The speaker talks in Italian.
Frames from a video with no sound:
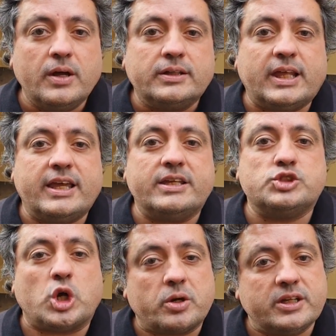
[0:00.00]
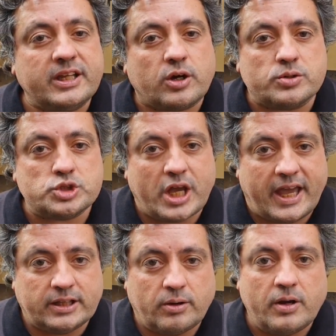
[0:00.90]
dei giorni di
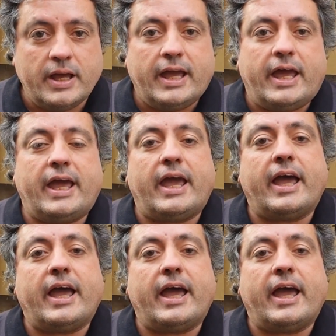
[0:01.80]
congedo e,